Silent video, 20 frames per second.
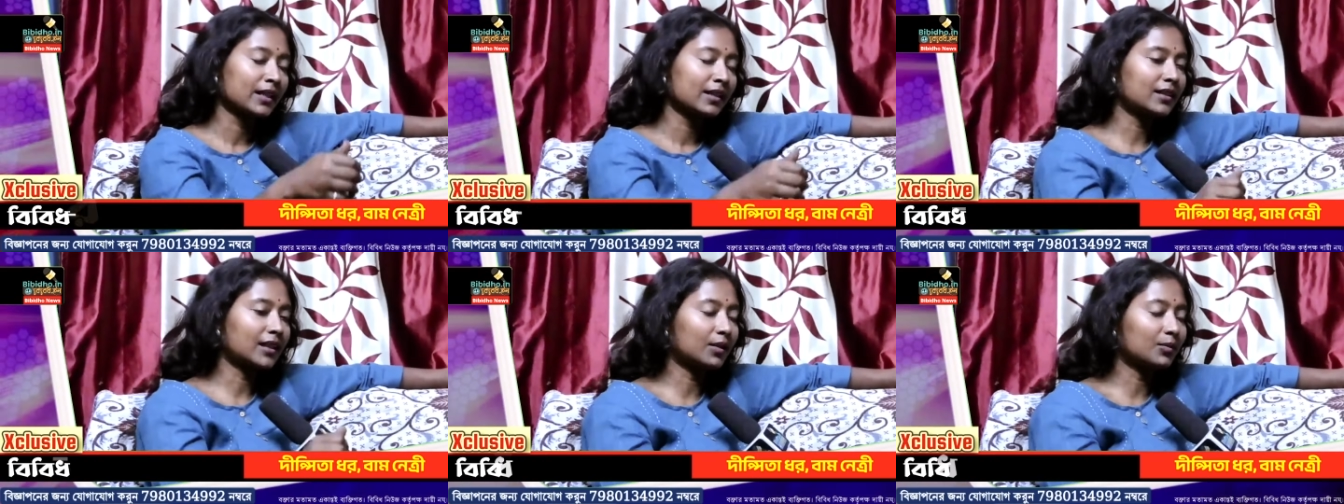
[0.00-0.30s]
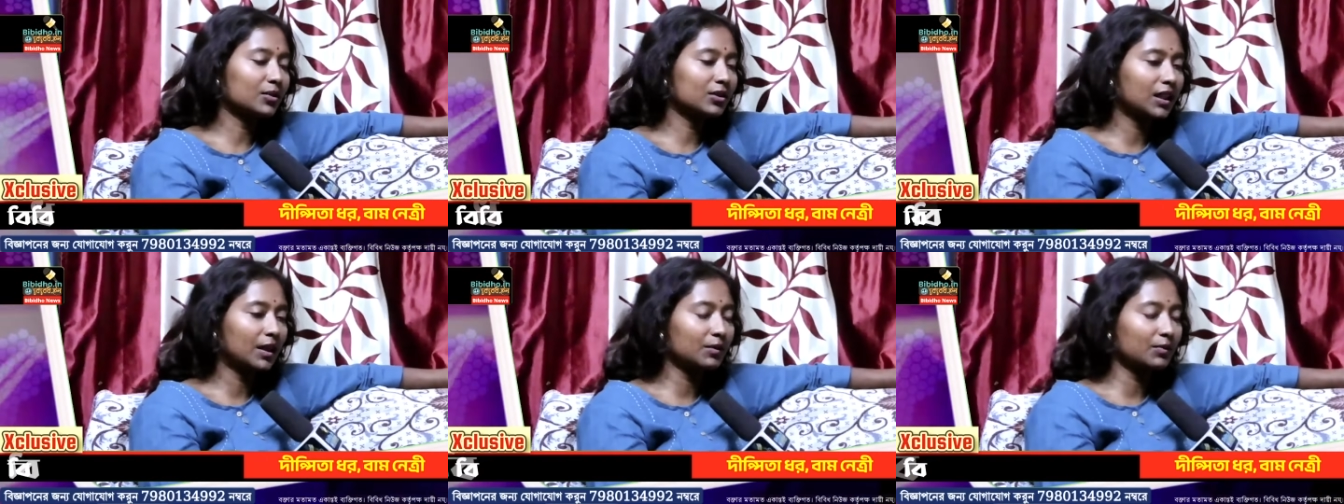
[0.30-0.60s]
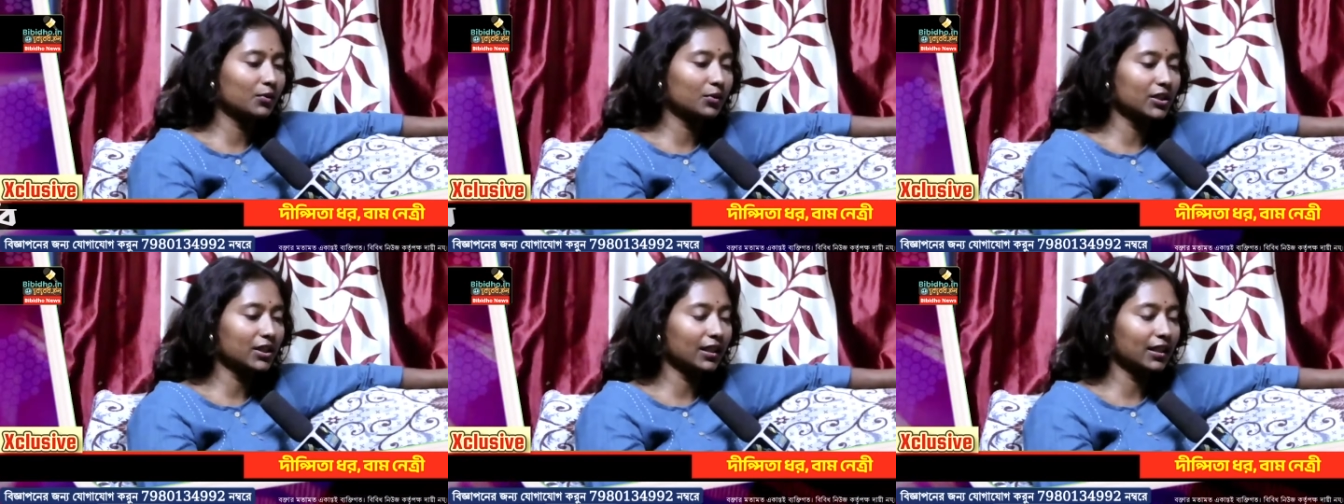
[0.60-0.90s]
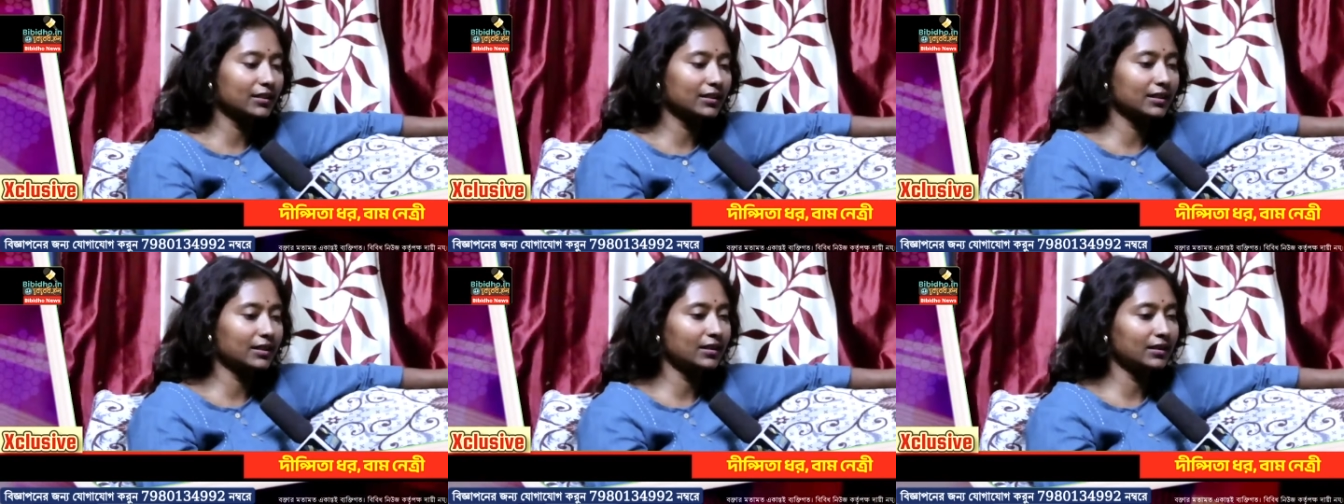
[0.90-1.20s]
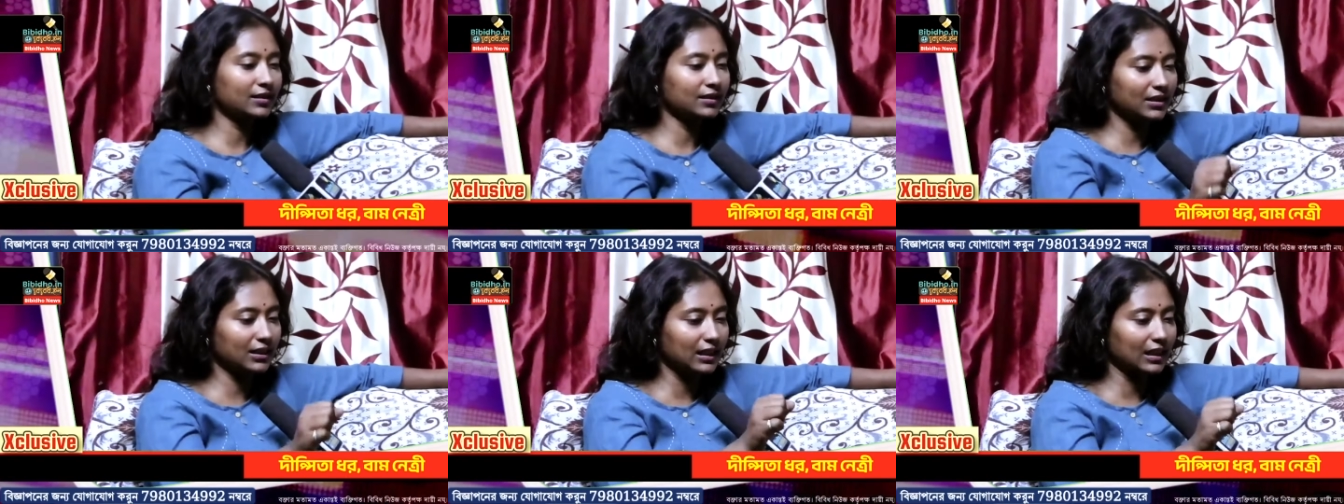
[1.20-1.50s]
তার মধ্যে আমি বসে আছি
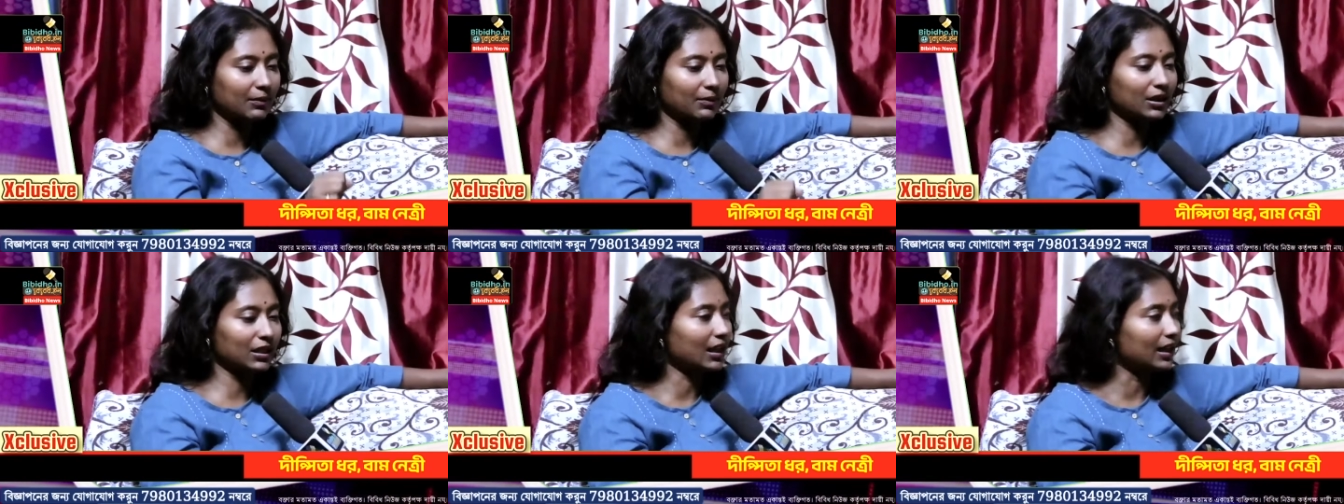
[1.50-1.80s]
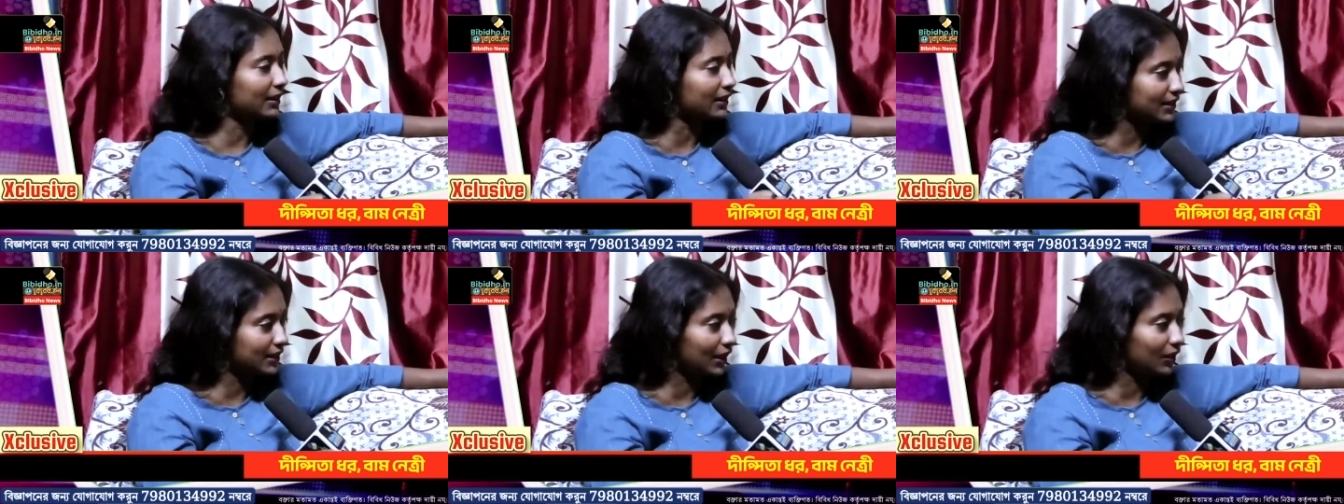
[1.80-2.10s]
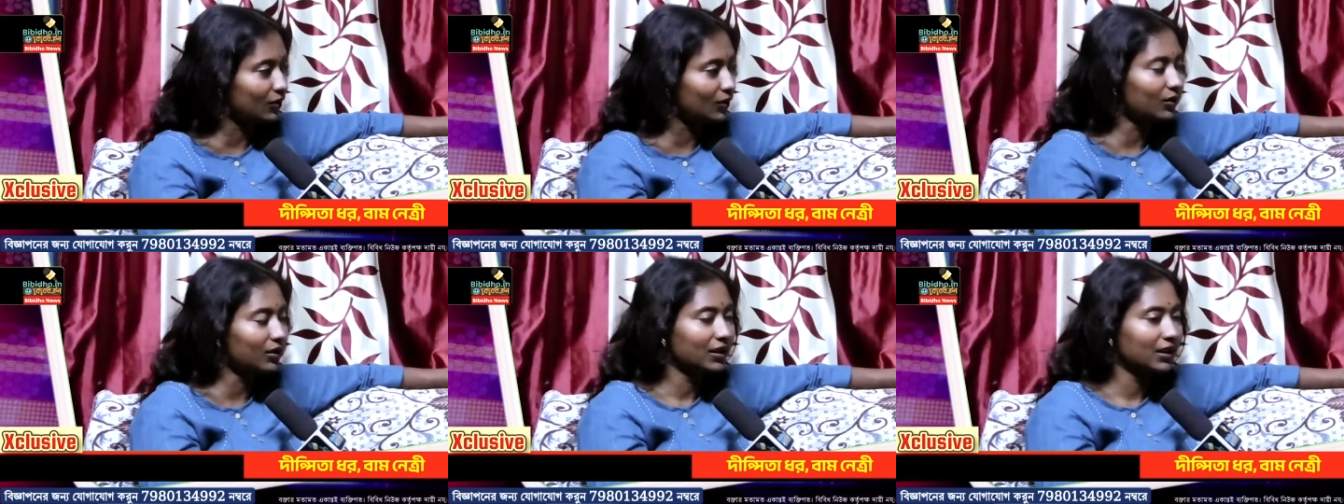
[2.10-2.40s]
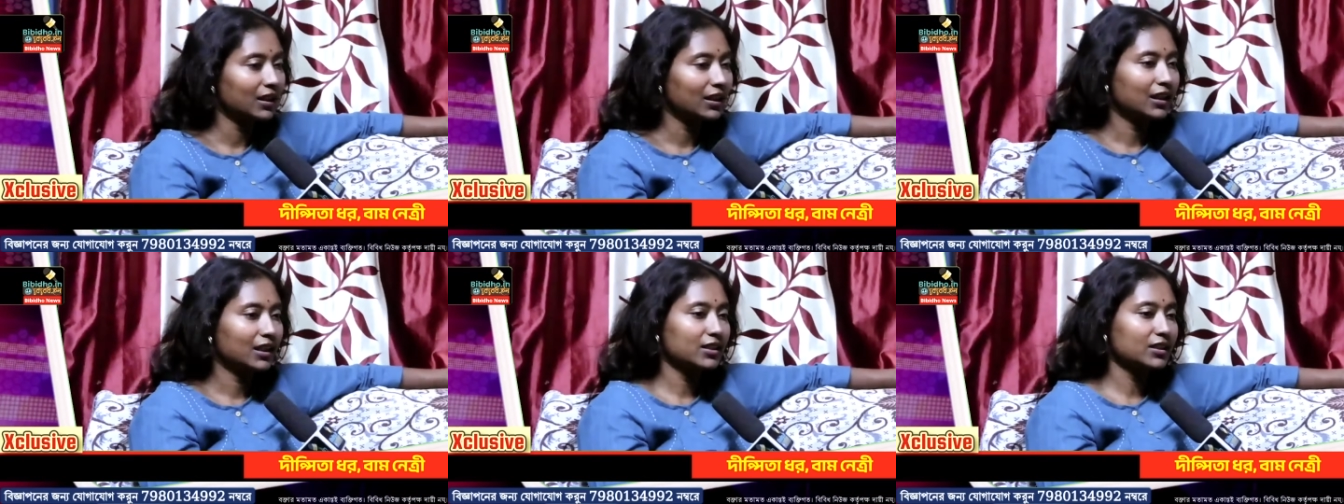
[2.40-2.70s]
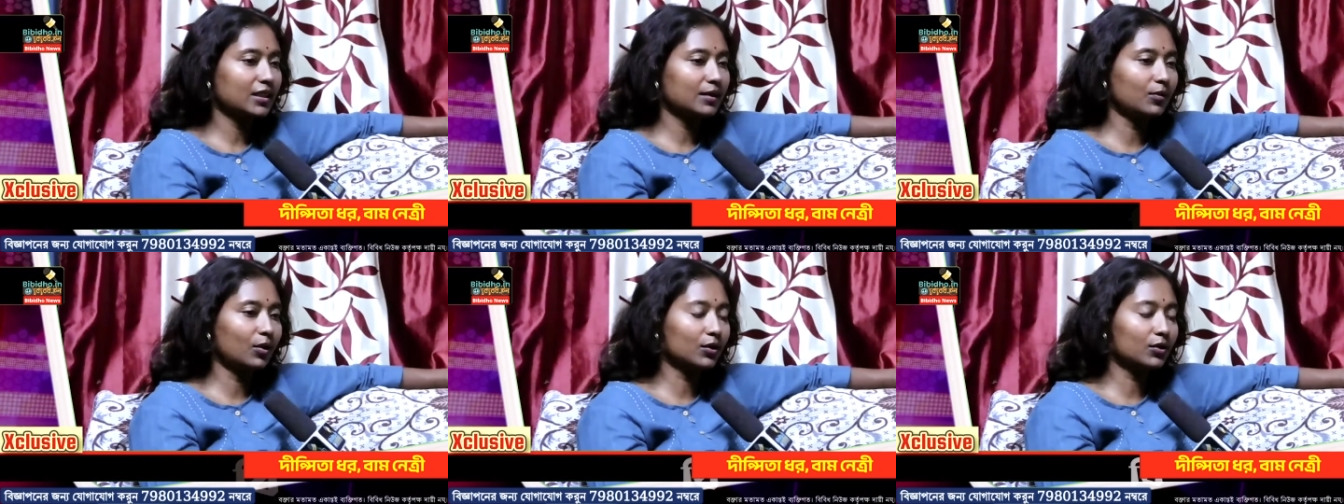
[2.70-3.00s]
যিনি আমার গাড়ি চালক
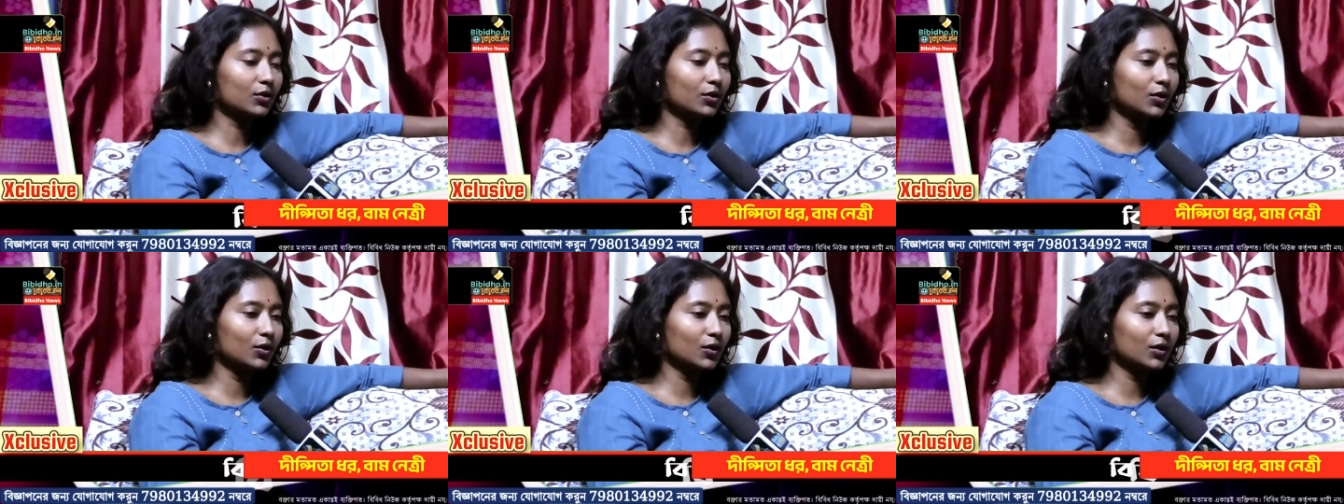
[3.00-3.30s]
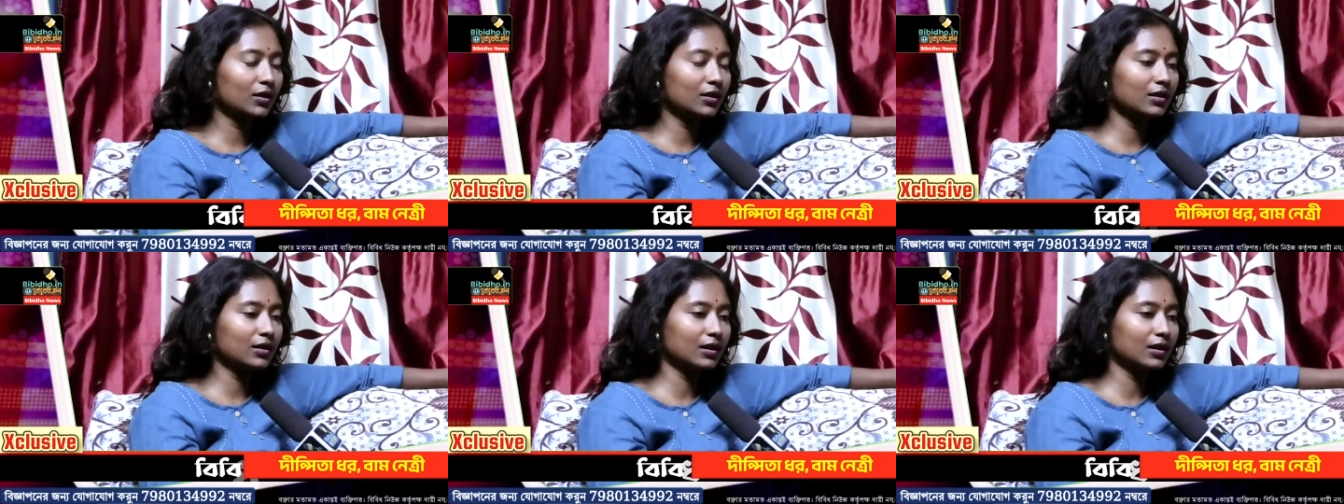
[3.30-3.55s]
সেই ভদ্রলোক